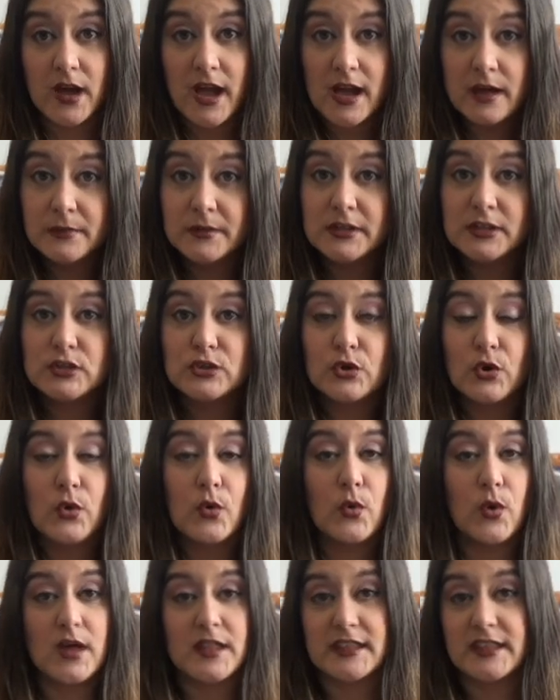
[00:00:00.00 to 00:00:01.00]
hábito
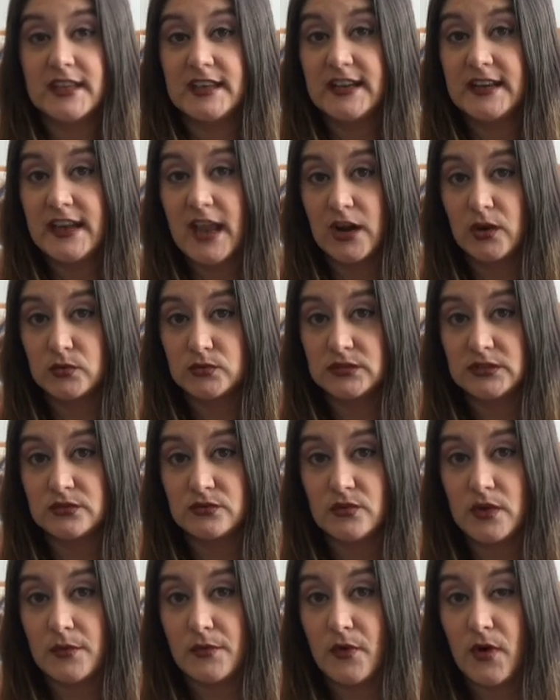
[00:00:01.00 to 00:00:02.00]
o adquirir algún
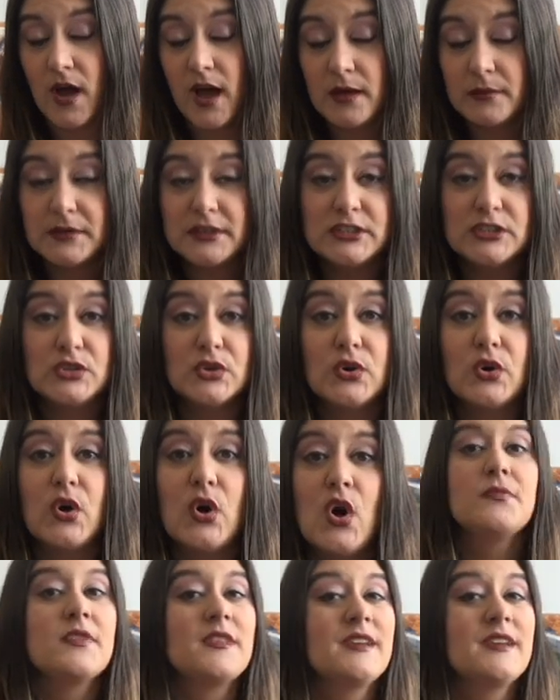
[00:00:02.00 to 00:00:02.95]
nuevo hábito,